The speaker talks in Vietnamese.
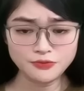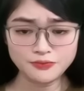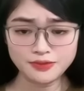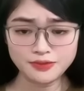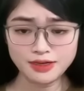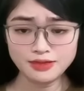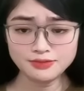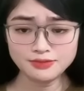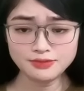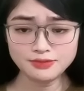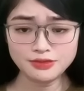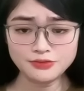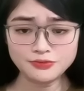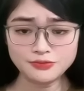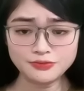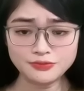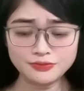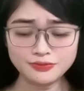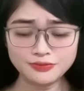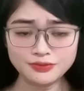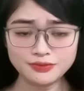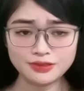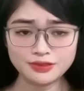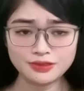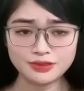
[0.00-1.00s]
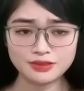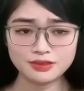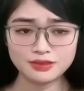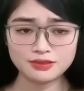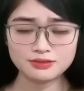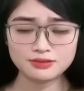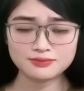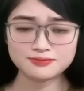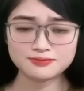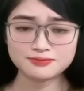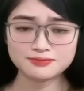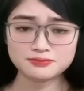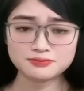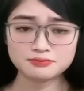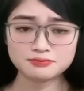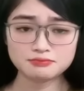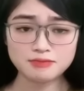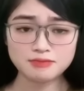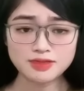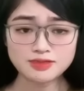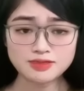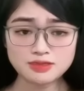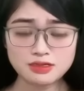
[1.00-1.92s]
lắc đầu. Bác